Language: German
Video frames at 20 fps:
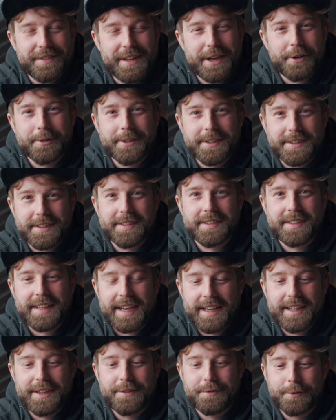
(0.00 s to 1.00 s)
wir uns das
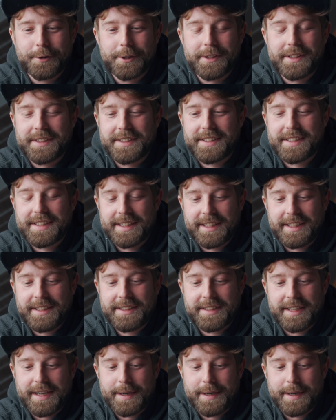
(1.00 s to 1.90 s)
alle wirklich gedacht